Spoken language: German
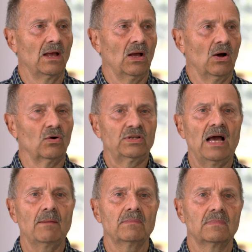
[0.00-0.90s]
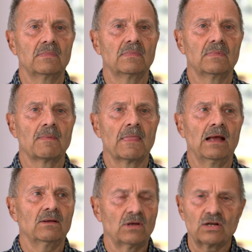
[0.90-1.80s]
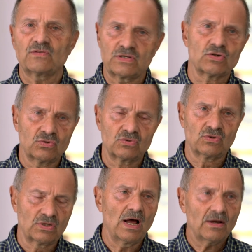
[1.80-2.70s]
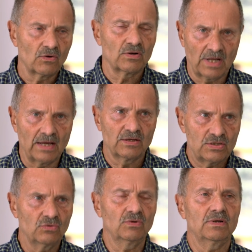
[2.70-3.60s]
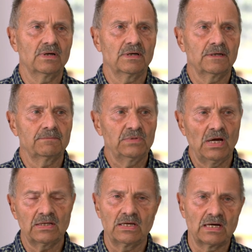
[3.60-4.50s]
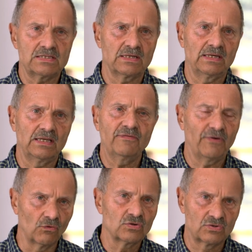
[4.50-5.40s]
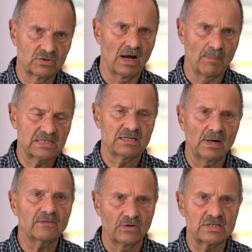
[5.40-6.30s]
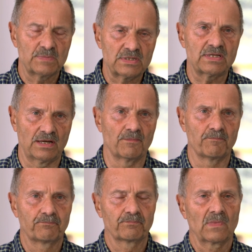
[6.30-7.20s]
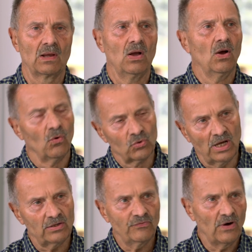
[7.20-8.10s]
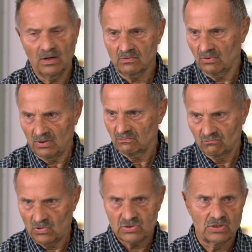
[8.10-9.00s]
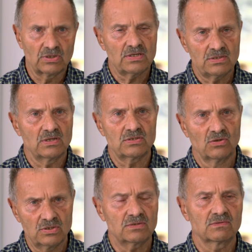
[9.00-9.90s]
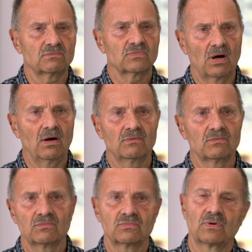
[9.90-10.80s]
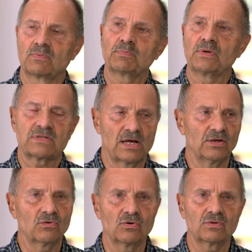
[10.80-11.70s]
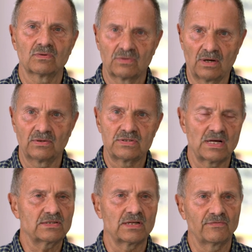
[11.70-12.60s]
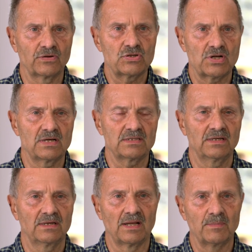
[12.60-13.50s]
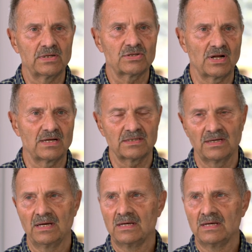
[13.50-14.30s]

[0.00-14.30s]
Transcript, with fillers: So eine nachgeordnete Einrichtung. Ja, das war so eine, so eine nachgeordnete Einrichtung. Äh, die hat die ganze EDV damals gemacht für das Ministerium. Und der hat gefragt, hast du Interesse, hast du Lust? Ja, habe mir das angeguckt. Ja, die saßen in der Viertelstraße, in der Mittelstraße.